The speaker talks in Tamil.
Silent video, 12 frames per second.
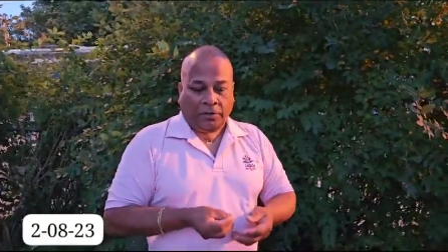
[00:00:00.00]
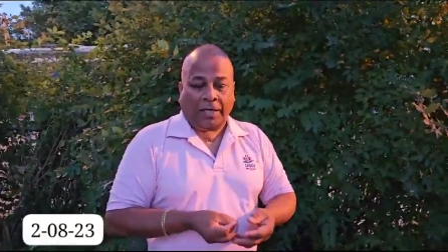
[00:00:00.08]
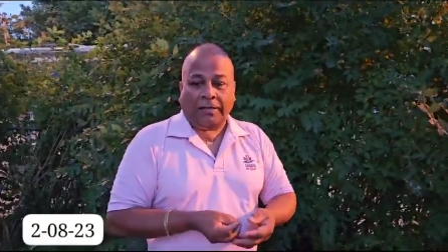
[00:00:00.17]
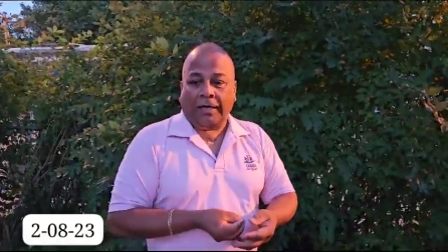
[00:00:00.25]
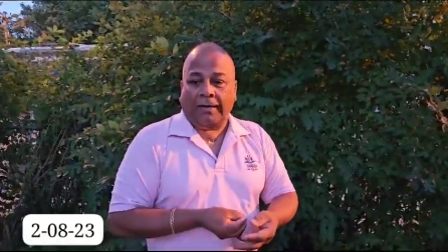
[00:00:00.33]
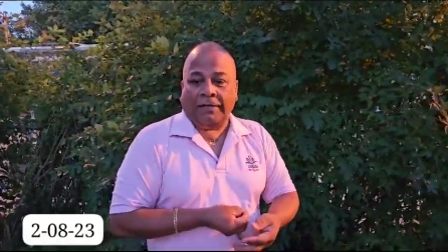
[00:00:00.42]

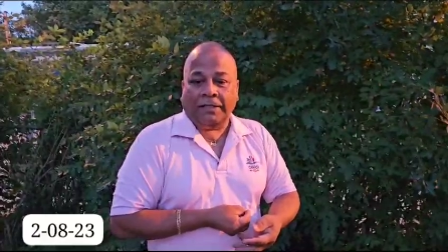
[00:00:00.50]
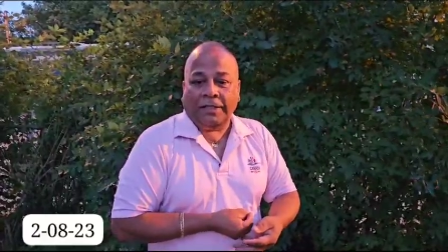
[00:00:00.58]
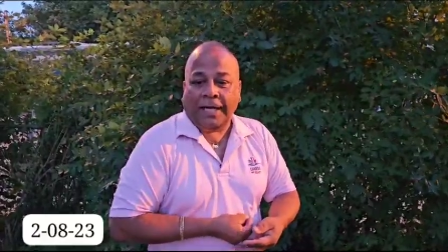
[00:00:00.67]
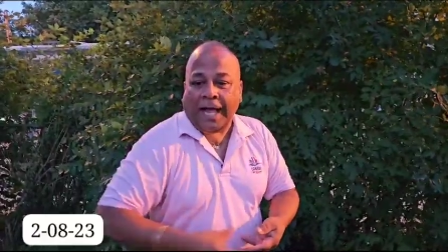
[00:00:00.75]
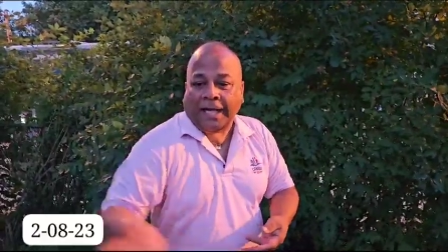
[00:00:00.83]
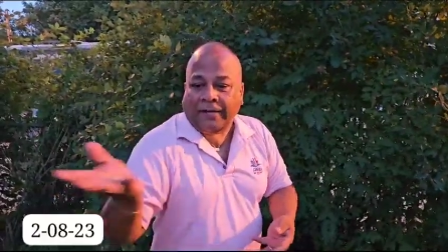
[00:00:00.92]
தட்டில்
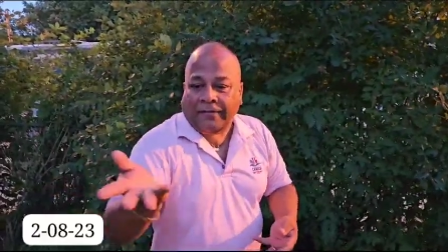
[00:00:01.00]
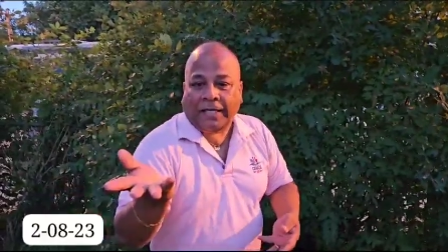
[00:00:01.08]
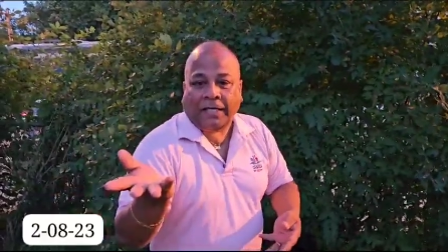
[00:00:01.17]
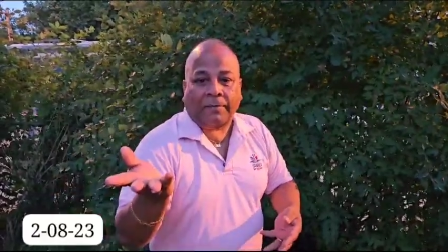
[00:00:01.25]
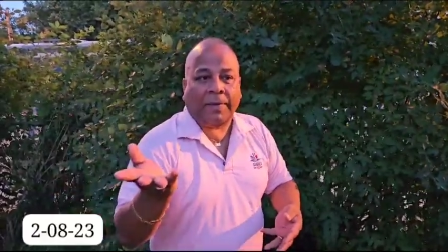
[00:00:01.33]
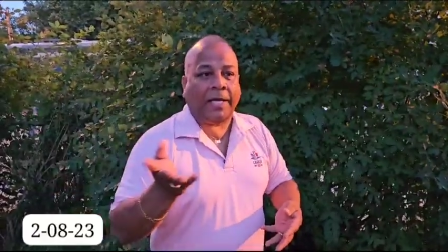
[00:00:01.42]
வச்சு நாக்கி
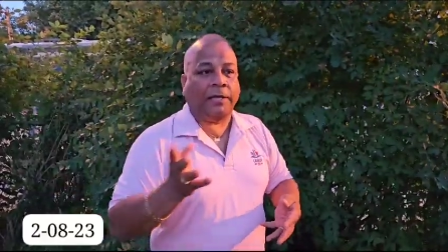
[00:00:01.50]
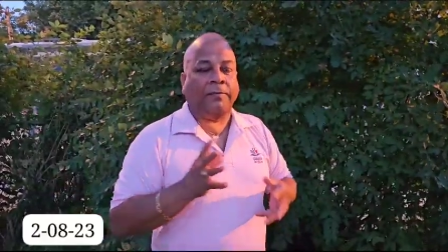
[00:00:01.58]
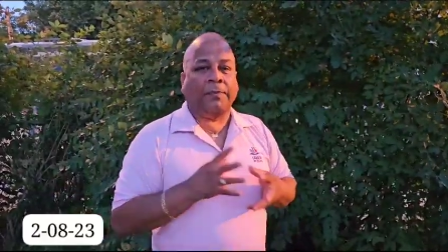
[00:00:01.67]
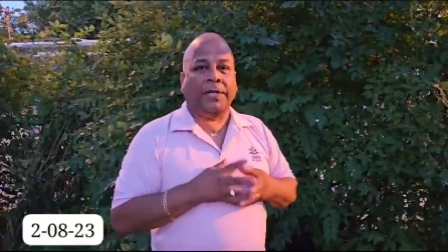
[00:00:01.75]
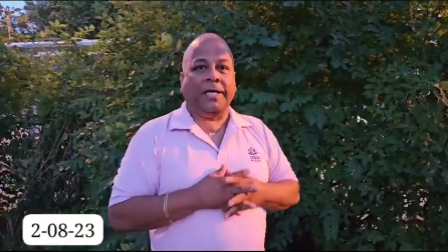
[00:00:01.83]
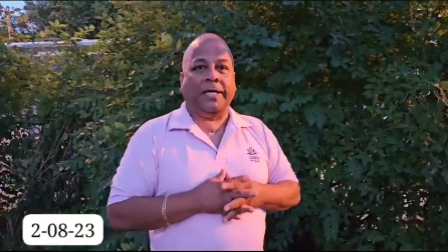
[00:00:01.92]
வைக்கிற மாதிரி
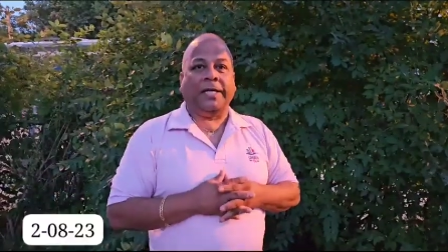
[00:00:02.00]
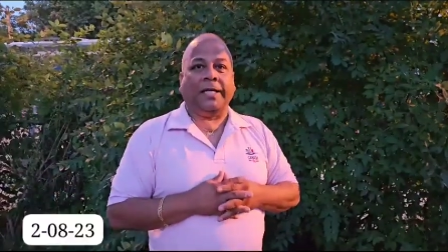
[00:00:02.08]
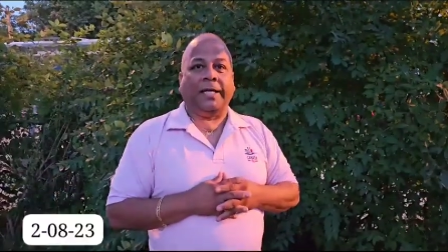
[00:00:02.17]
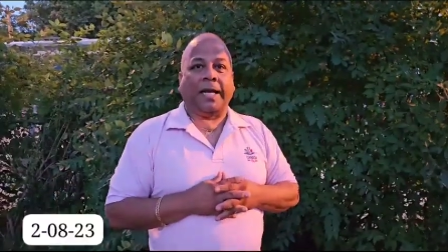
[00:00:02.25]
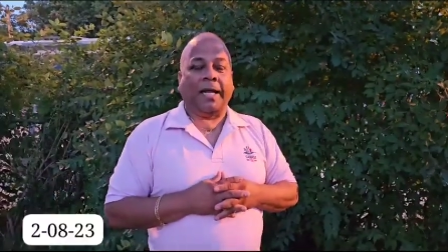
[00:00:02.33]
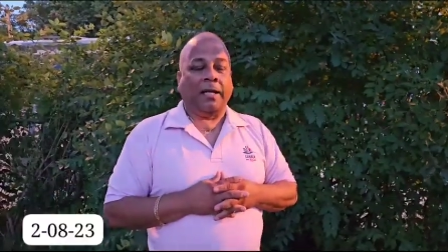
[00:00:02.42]
இப்படி
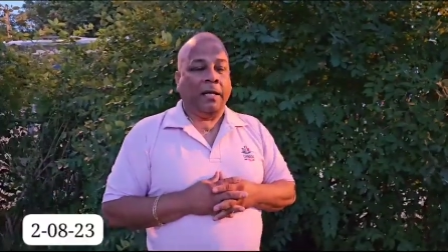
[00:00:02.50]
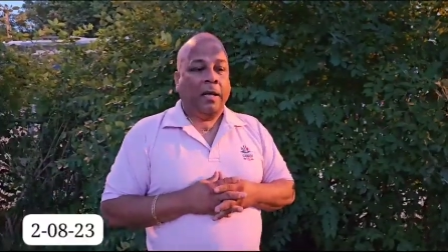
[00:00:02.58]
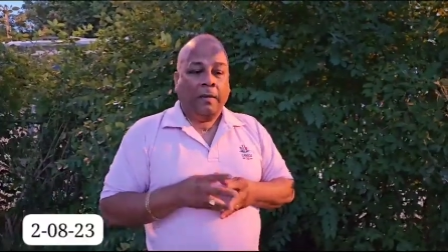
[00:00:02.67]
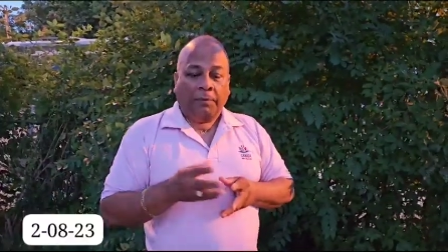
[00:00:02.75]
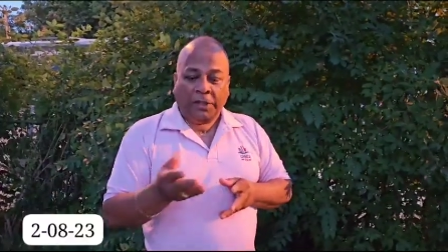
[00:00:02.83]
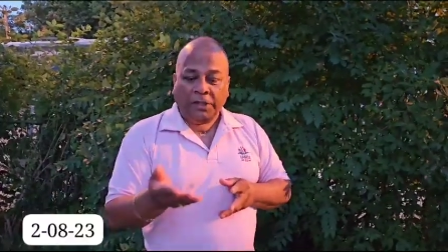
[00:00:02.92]
எறிகிறா
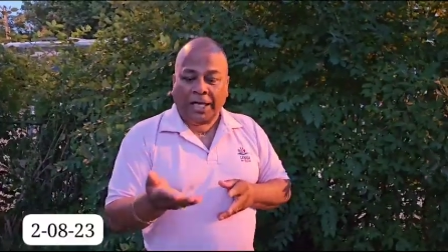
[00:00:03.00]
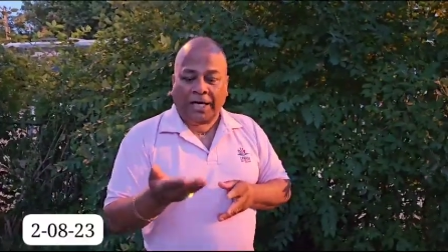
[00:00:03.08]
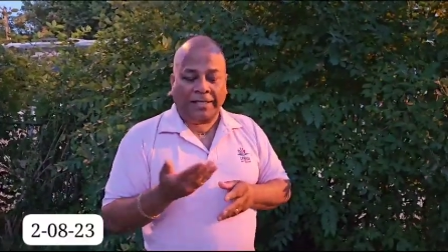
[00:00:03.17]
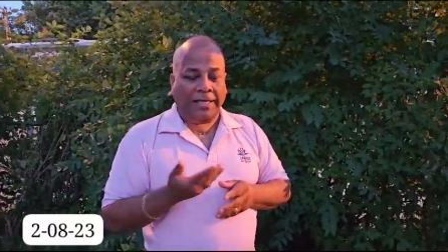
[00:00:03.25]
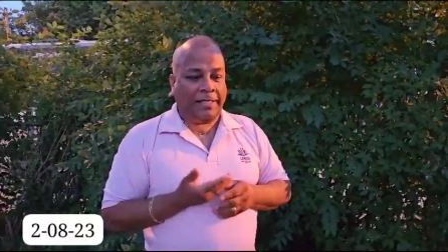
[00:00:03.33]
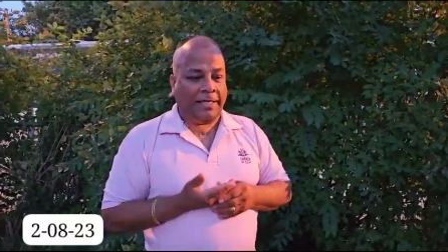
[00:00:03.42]
கொஞ்சம்
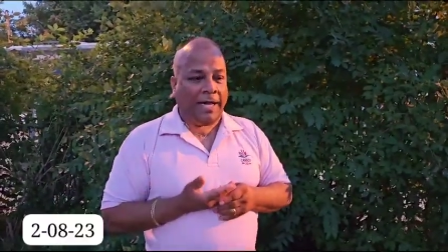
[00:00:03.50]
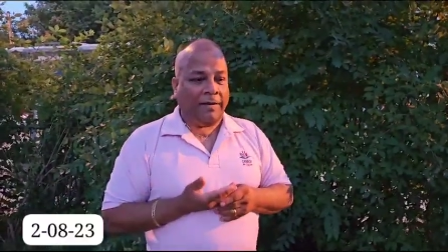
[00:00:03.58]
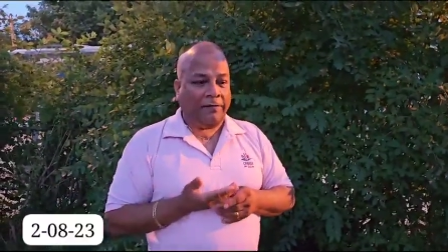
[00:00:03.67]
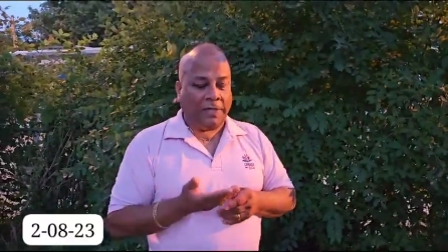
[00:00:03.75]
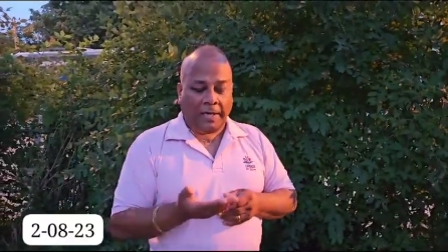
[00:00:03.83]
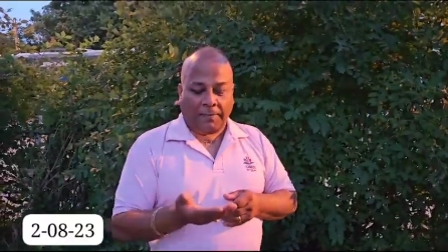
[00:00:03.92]
அது
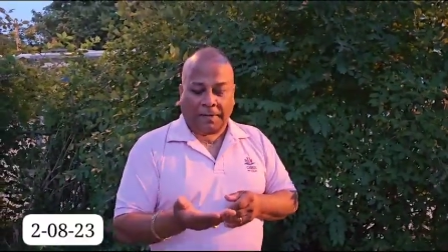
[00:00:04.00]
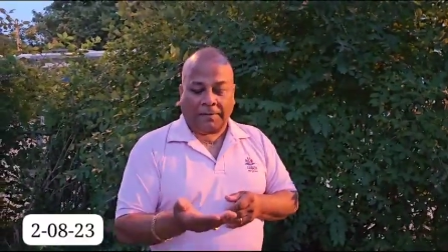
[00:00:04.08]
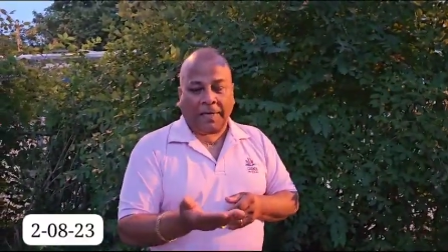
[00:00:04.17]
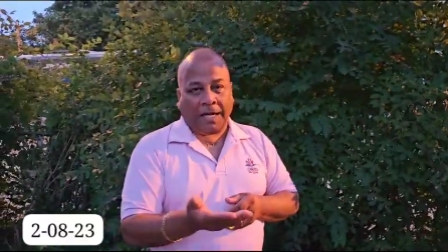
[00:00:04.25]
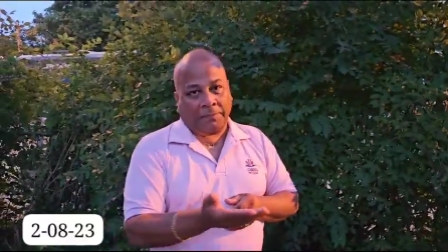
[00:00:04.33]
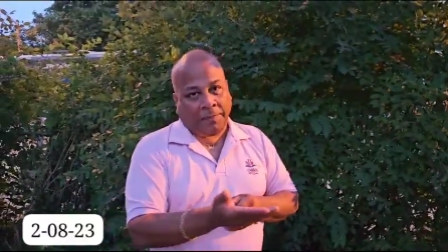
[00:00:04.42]
என்றால்
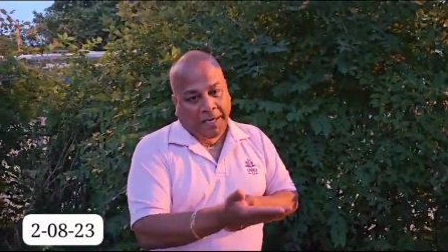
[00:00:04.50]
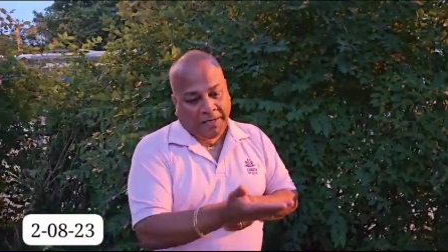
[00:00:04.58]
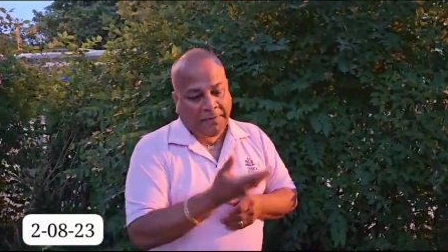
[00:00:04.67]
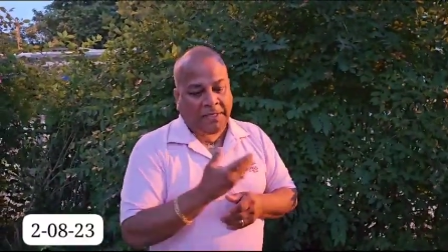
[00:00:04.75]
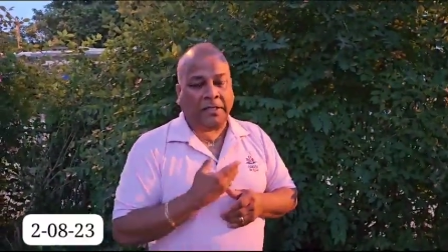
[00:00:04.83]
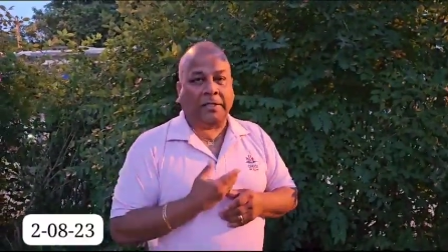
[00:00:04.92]
விடியப்புறம் நான்
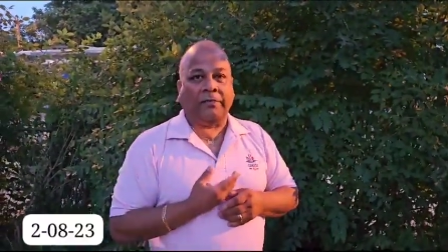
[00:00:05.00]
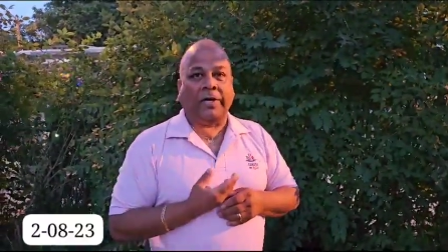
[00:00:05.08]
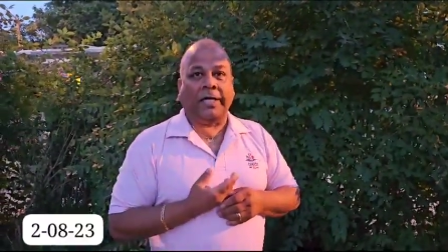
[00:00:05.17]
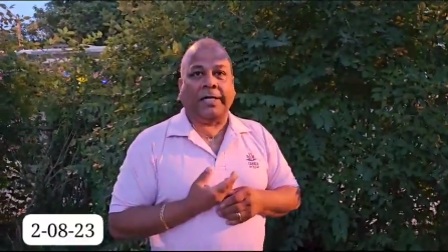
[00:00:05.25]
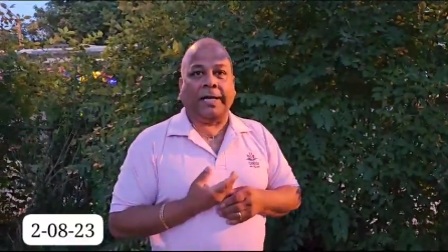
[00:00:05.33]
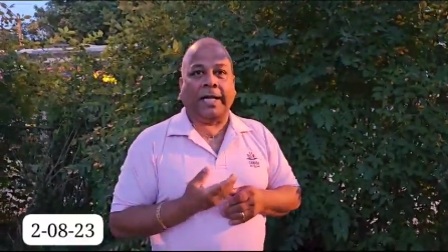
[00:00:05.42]
பார்லிமெண்ட்டுக்கு
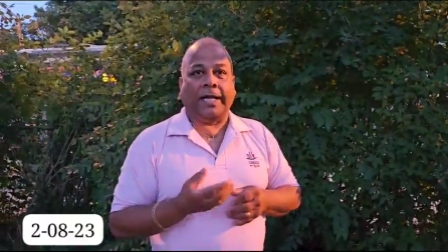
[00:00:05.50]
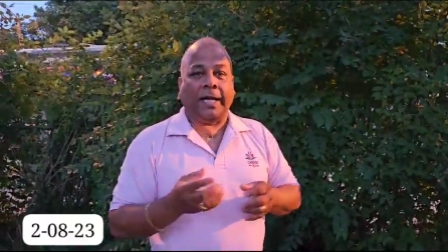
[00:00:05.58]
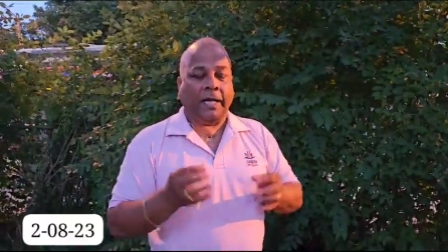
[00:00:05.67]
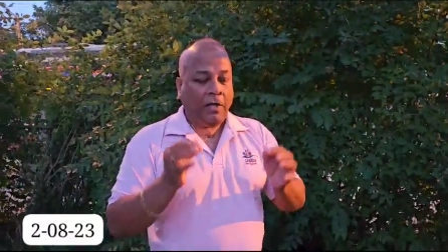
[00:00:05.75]
வழி கிடைக்க